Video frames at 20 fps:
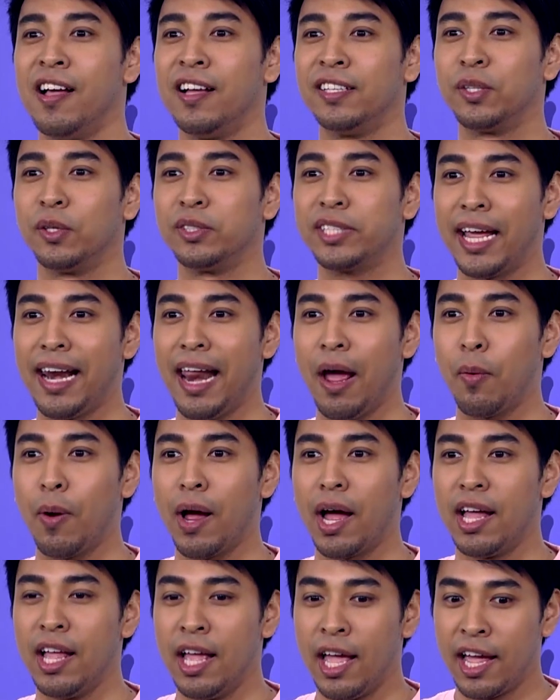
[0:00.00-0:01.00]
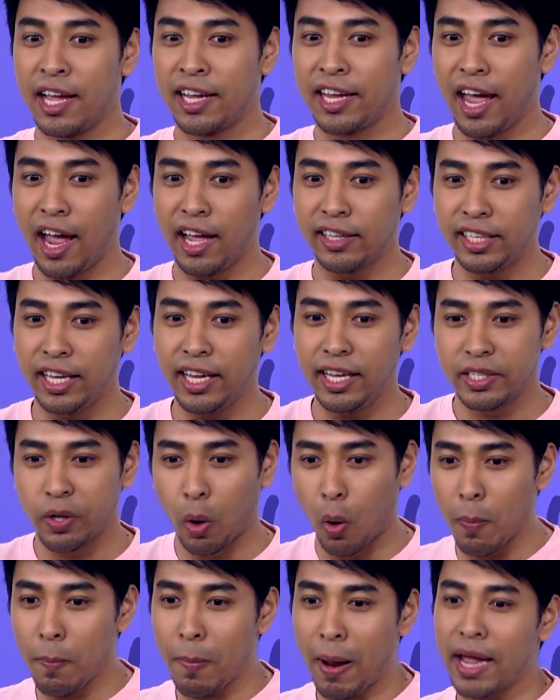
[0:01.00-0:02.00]
สนใจแล้วว่าเคที่โฉ
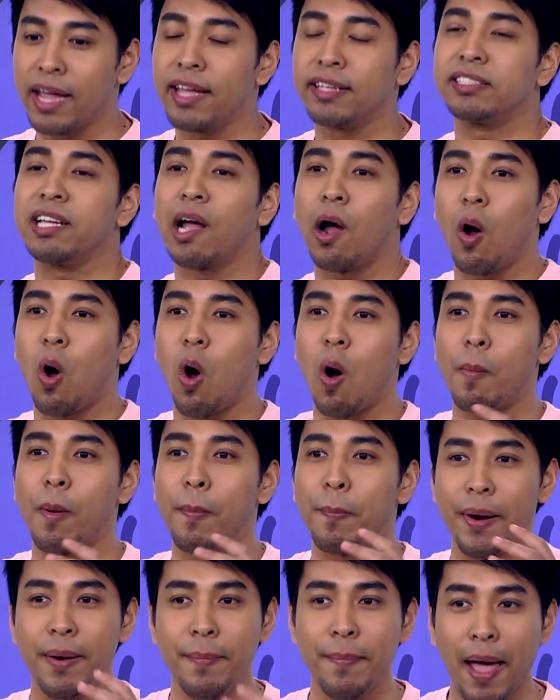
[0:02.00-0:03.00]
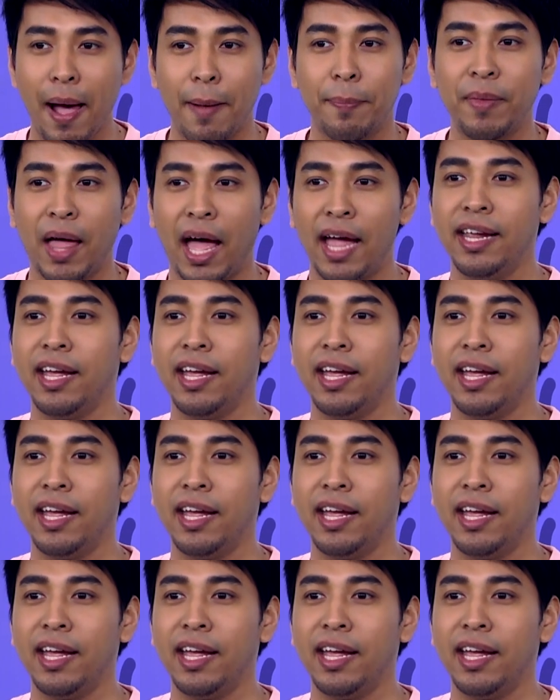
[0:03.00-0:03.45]
มใหม่จะออกมาเป็นแบบไหน